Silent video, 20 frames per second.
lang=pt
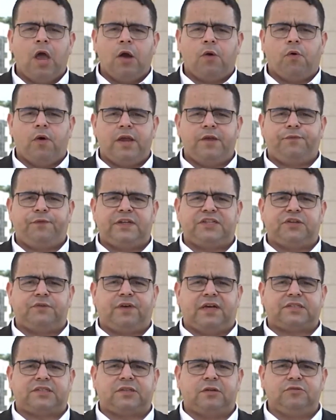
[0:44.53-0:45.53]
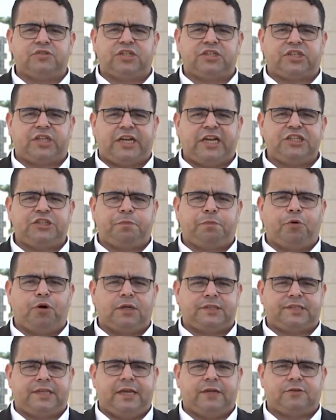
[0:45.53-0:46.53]
com a efetivação de
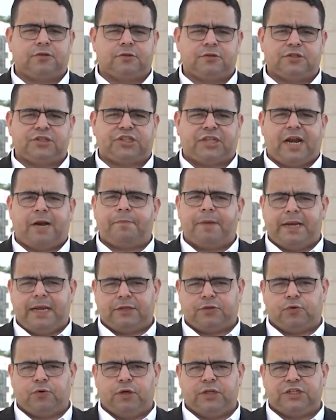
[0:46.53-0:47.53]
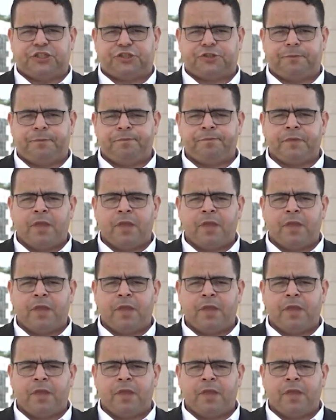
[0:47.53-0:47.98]
3% dos trabalhadores.